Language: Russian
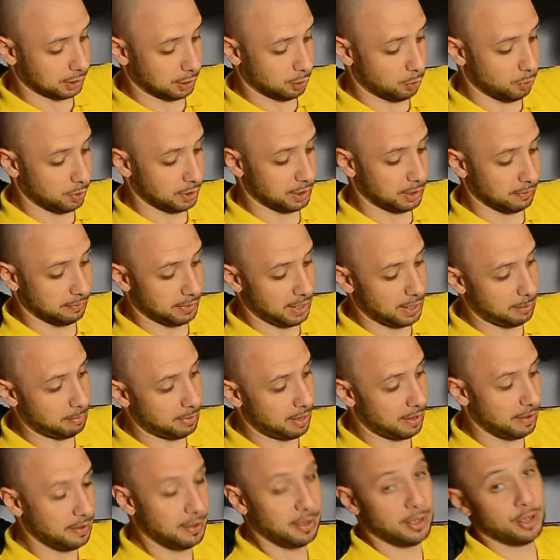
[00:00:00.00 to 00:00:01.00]
какое-то
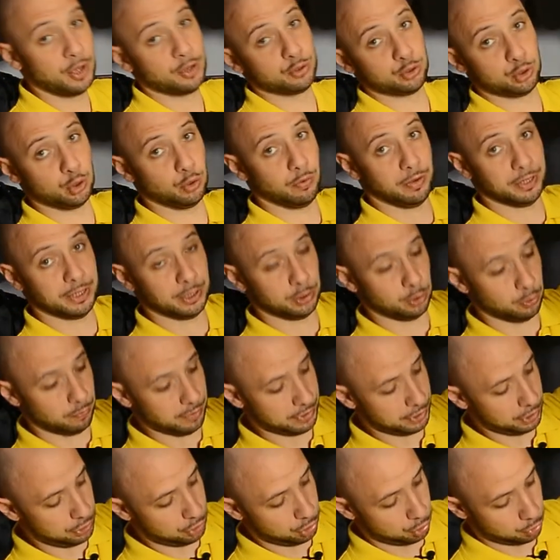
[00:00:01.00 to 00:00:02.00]
время, всю вот эту
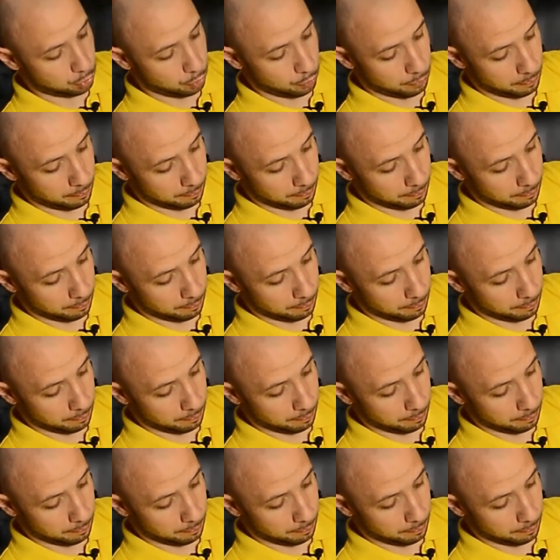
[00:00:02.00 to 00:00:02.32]
водичку